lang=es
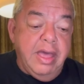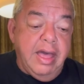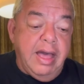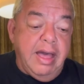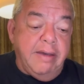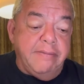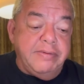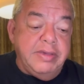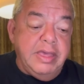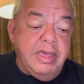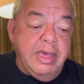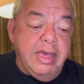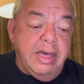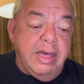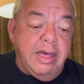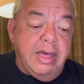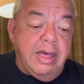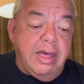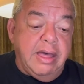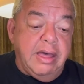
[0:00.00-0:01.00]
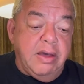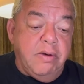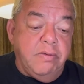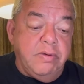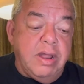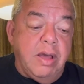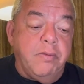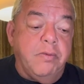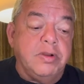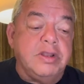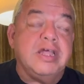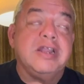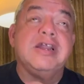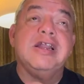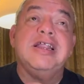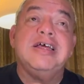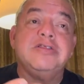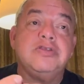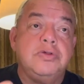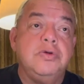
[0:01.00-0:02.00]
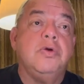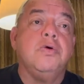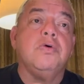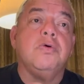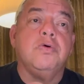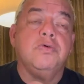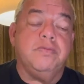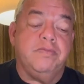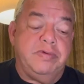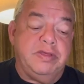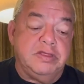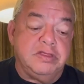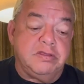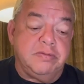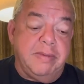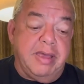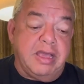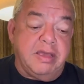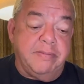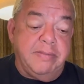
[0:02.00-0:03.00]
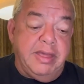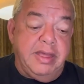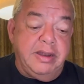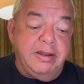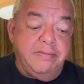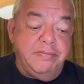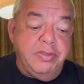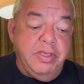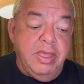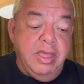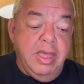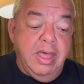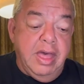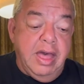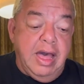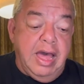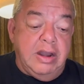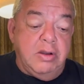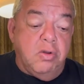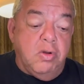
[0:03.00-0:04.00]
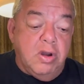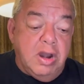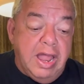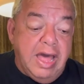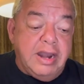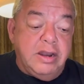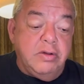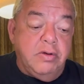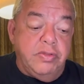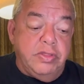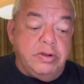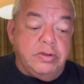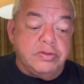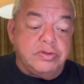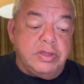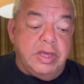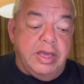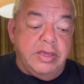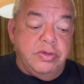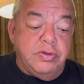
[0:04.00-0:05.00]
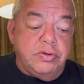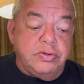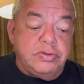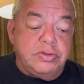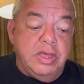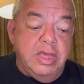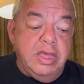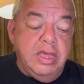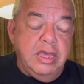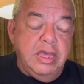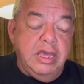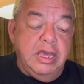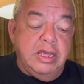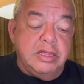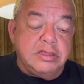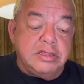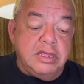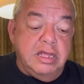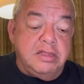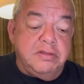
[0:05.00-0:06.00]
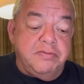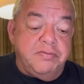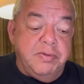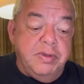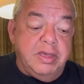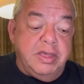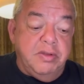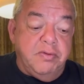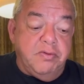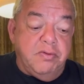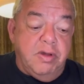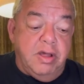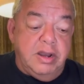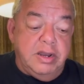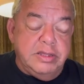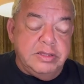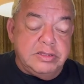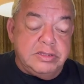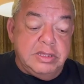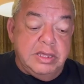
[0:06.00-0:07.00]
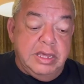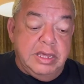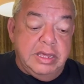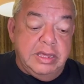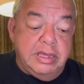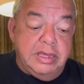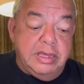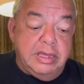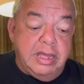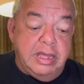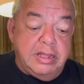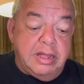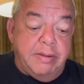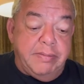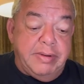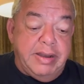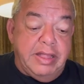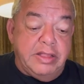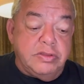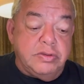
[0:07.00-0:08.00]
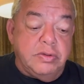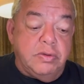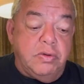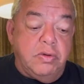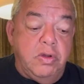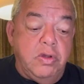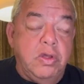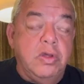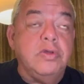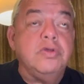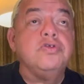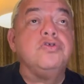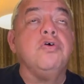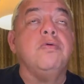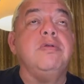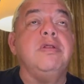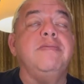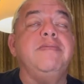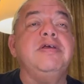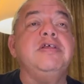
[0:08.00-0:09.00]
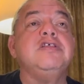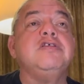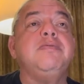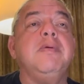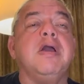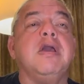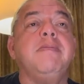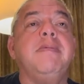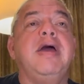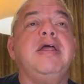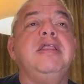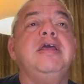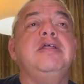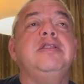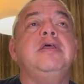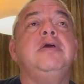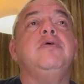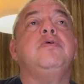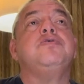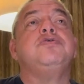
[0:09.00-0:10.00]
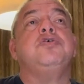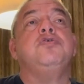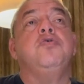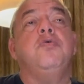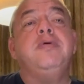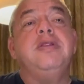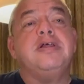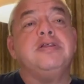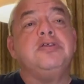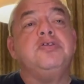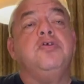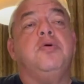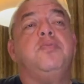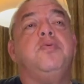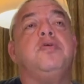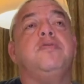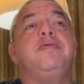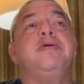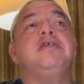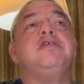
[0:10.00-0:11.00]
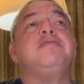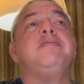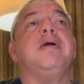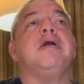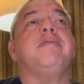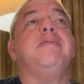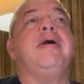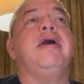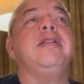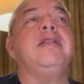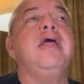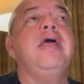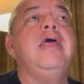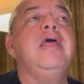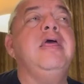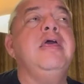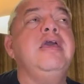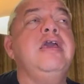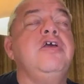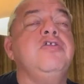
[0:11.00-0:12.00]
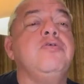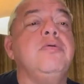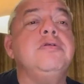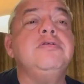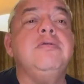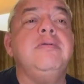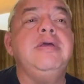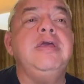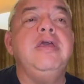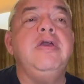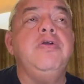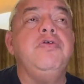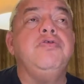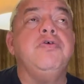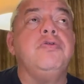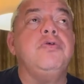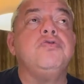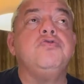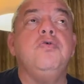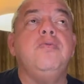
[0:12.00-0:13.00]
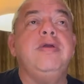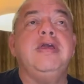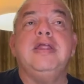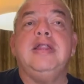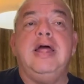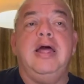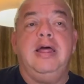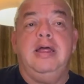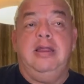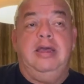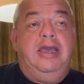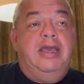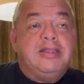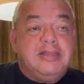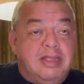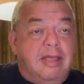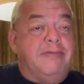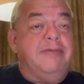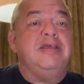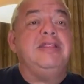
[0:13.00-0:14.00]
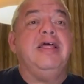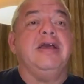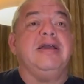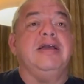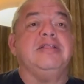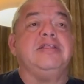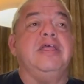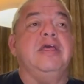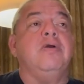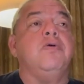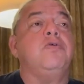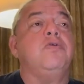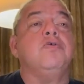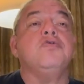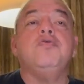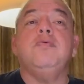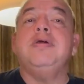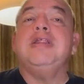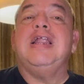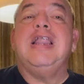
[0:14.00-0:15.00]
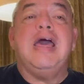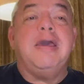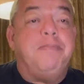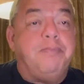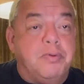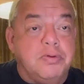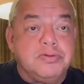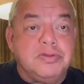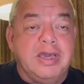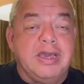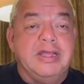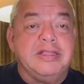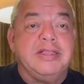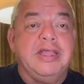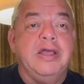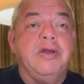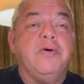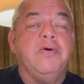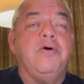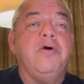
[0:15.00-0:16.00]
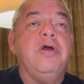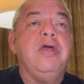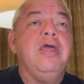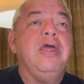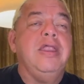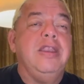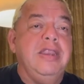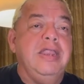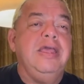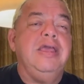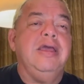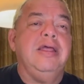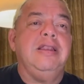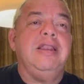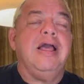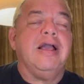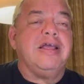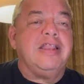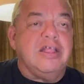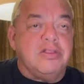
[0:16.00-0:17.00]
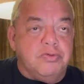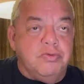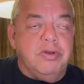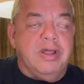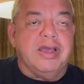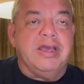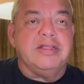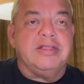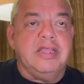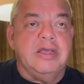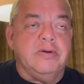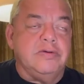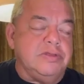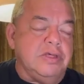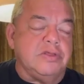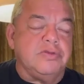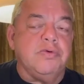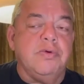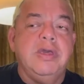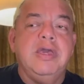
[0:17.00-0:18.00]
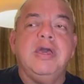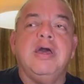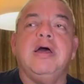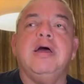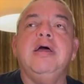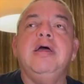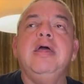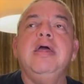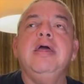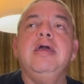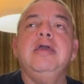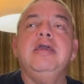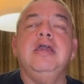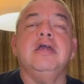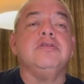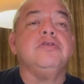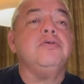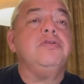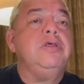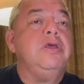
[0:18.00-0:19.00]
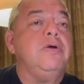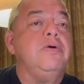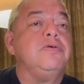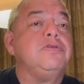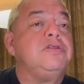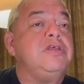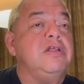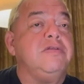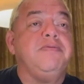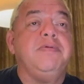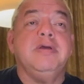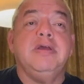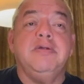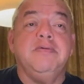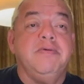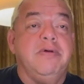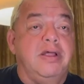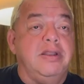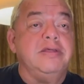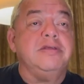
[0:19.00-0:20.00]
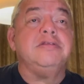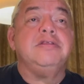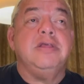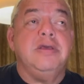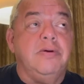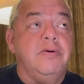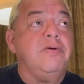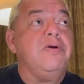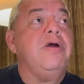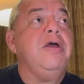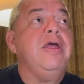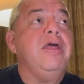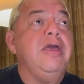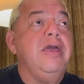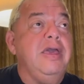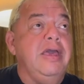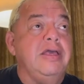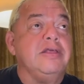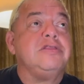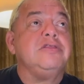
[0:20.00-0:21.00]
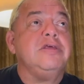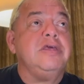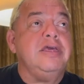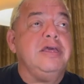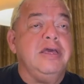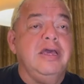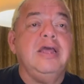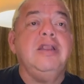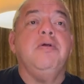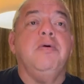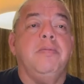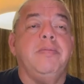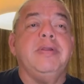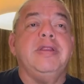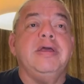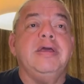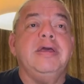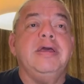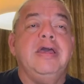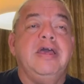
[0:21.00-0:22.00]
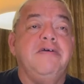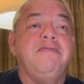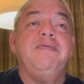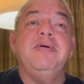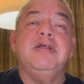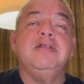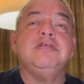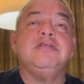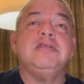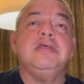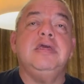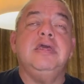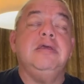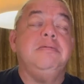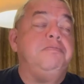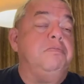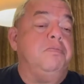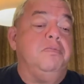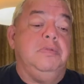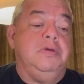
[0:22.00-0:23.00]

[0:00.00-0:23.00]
había una buena relación con Vince McMahon a lo largo de los años Seth freaking Rollins eh, hablando sobre Vince McMahon y dijo, si no hubiera sido por Vince McMahon y WWE, yo no tuviera esta vida que tengo, no tuviera la esposa que tengo, ni la criatura que tengo, o sea, su hija. Y eso dijo Seth freaking Rollins, dijo, ese es el hombre, es Vince y,